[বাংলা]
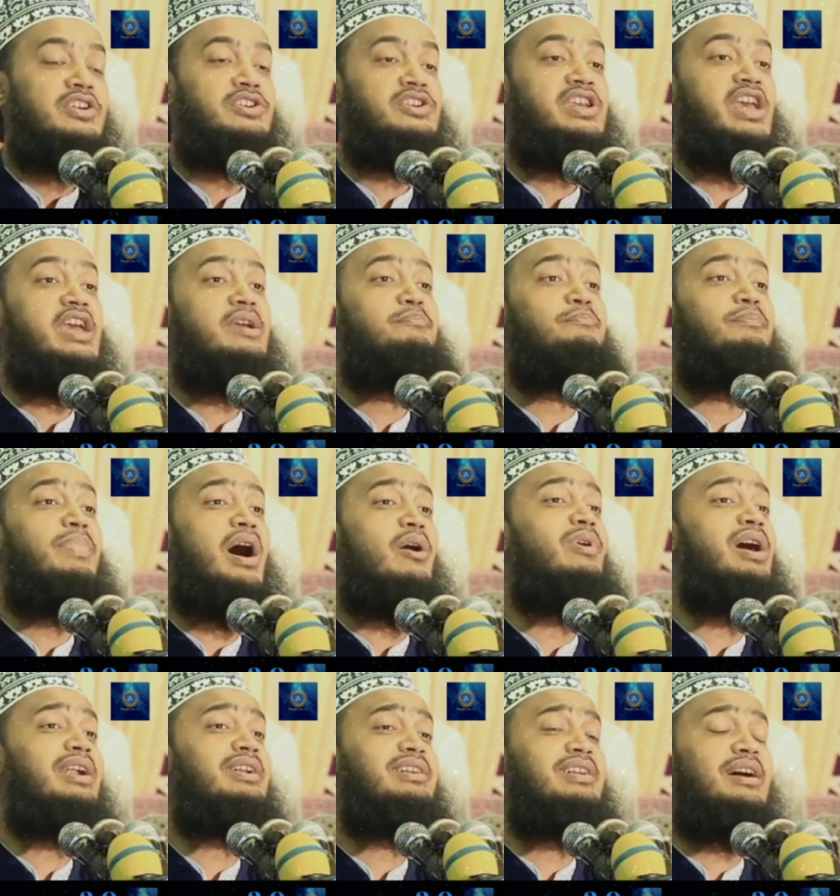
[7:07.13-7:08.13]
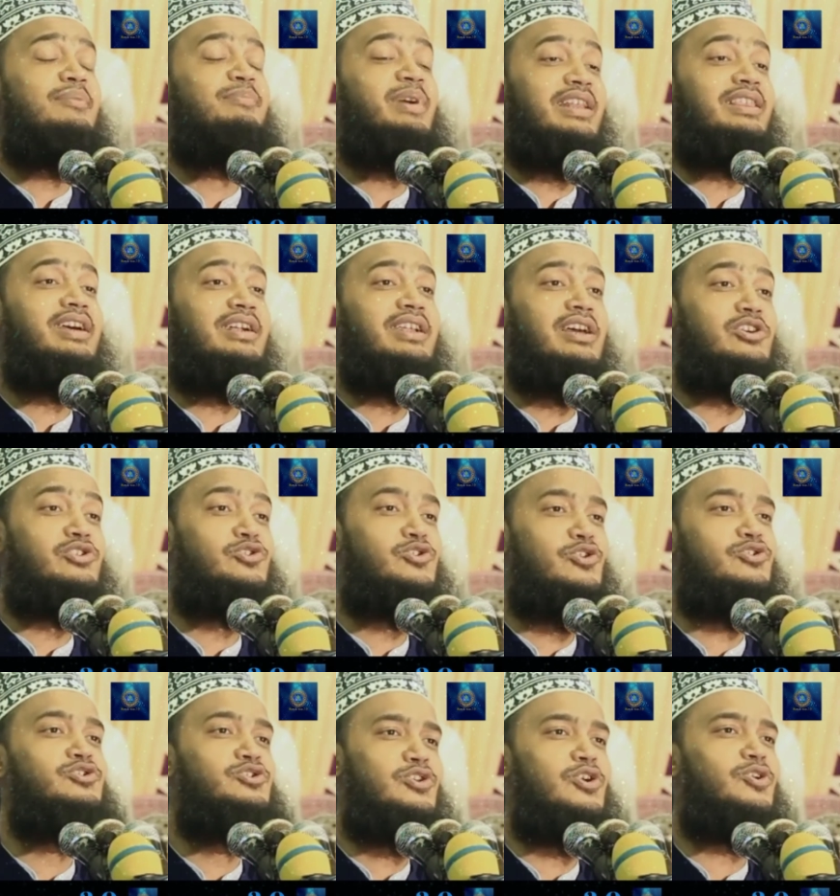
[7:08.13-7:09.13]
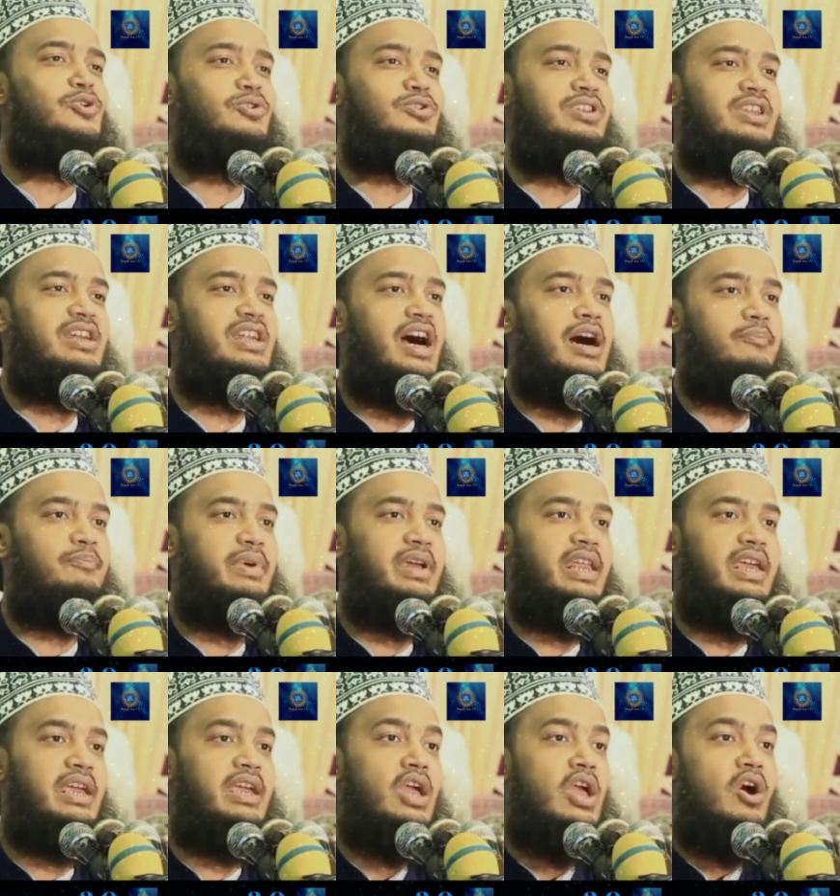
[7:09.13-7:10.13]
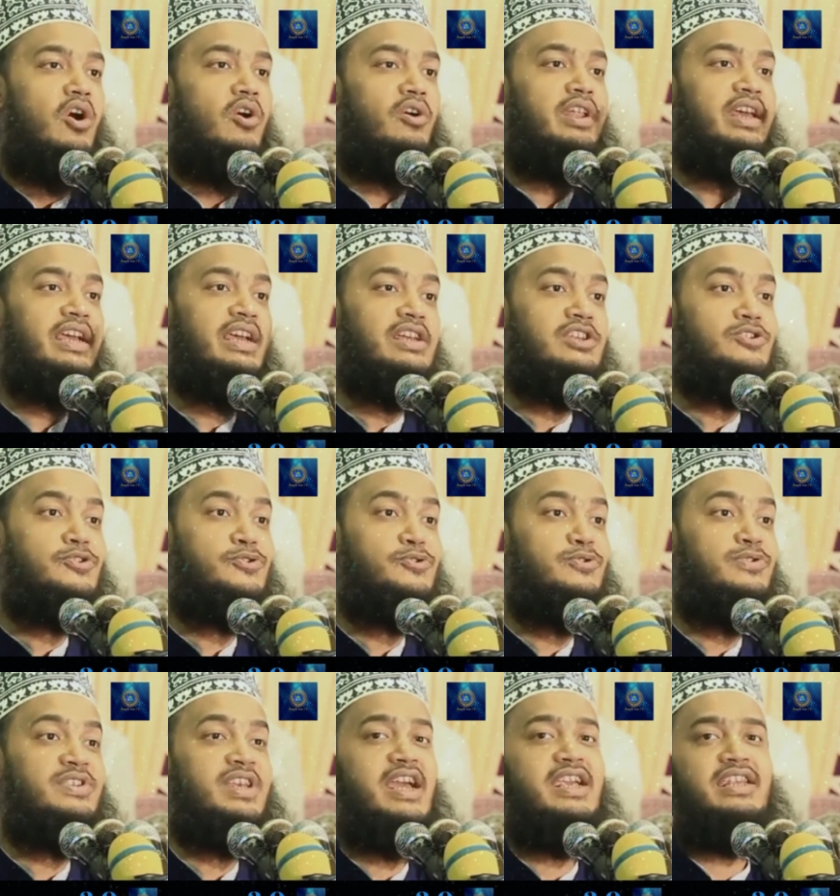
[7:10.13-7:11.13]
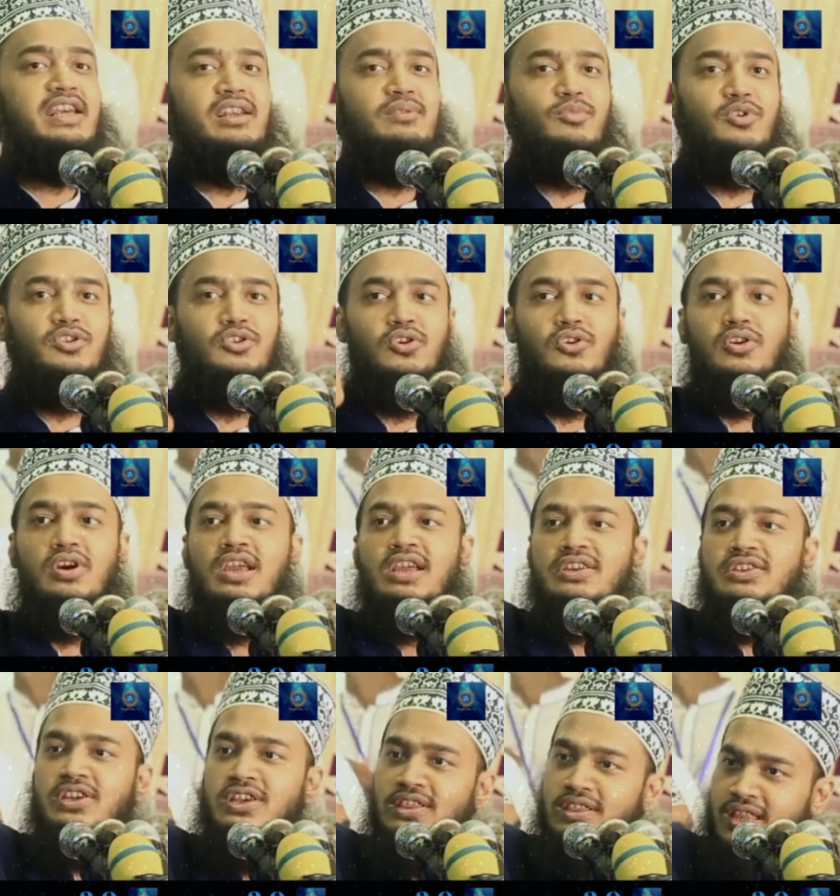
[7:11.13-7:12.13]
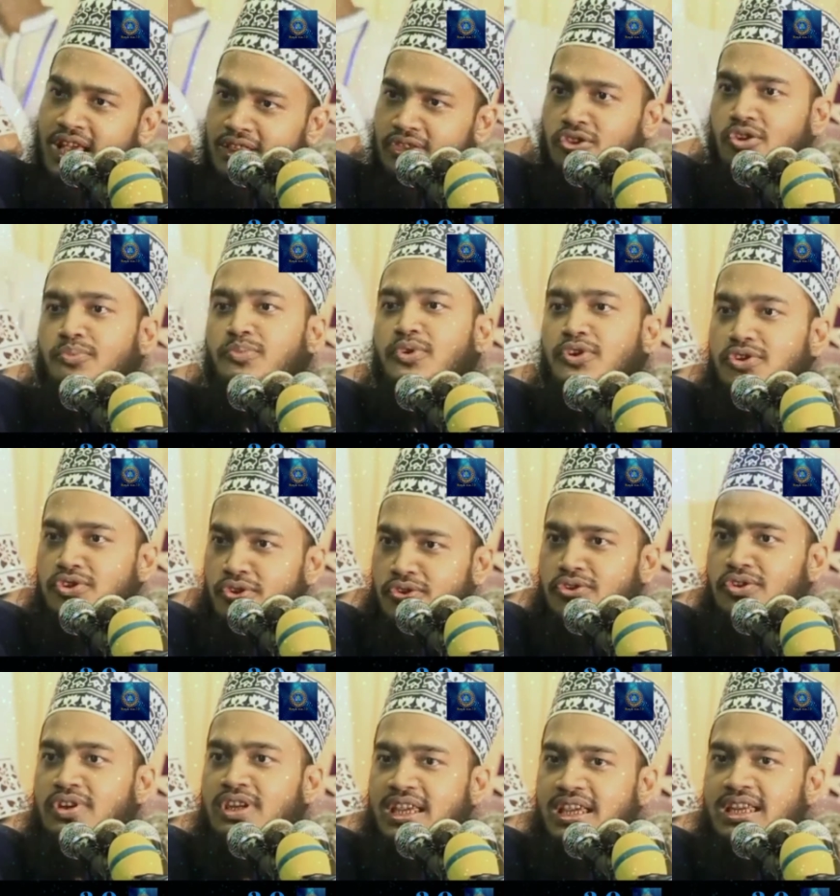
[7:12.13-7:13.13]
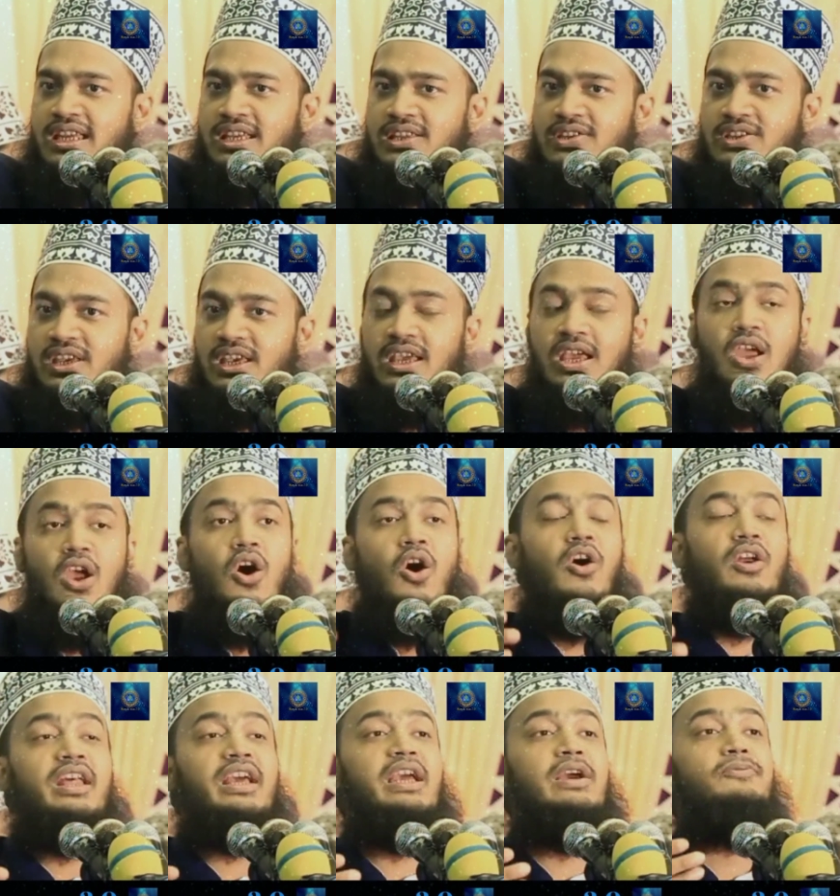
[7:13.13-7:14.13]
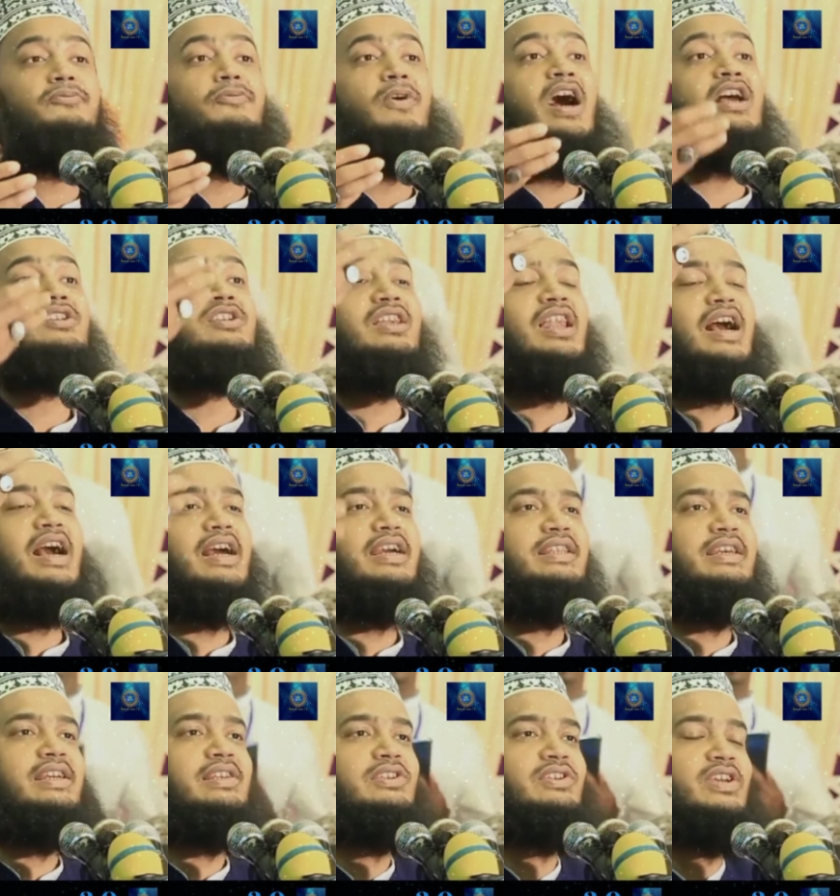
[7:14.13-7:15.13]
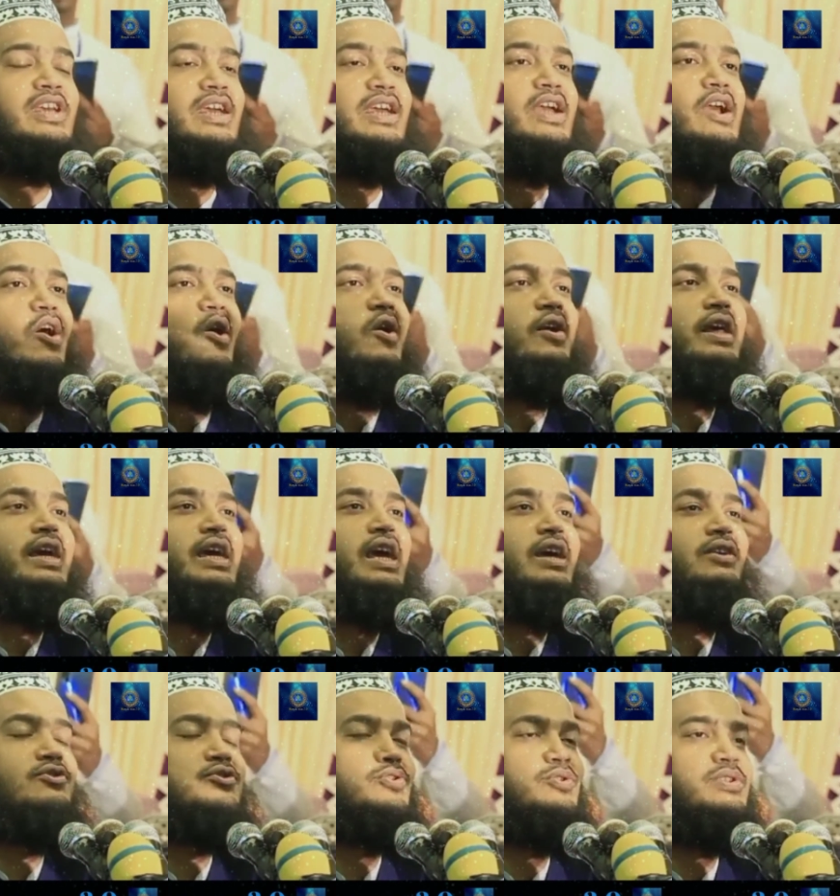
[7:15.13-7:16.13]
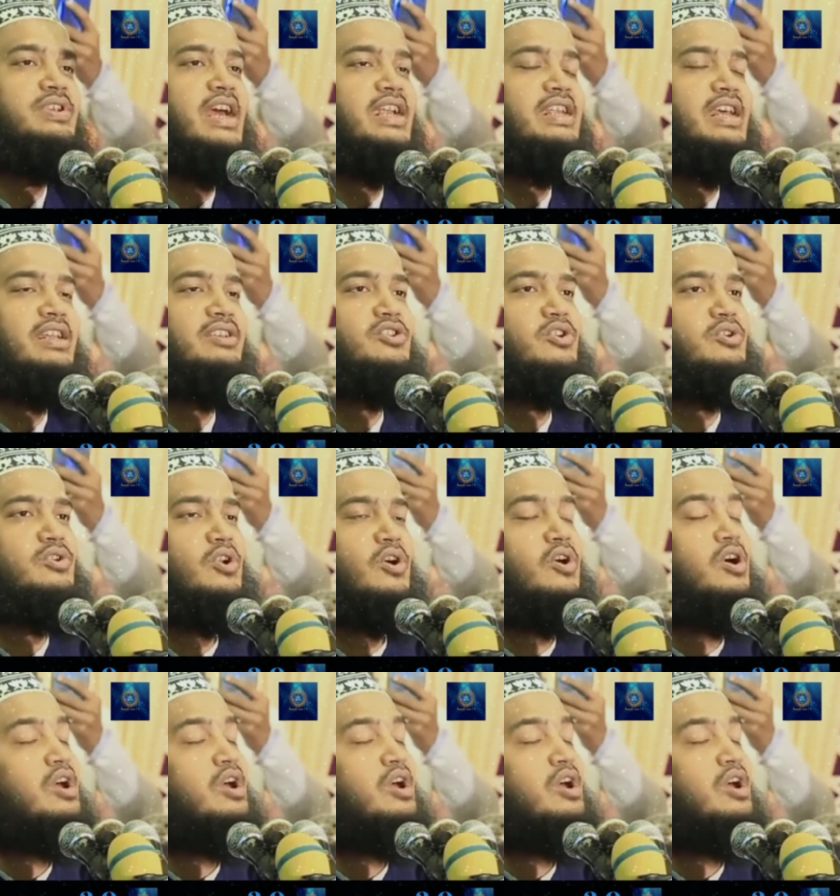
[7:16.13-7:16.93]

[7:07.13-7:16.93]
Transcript: সেই পাওয়ারটা ব্যথাটা সহ্য করতে না পেরে অনেকে সুইসাইডের মতো সিদ্ধান্ত পর্যন্ত নিয়ে নিচ্ছে অনেকে ফাঁস লাগাই দিচ্ছে অনেকে সুইসাইডের জন্য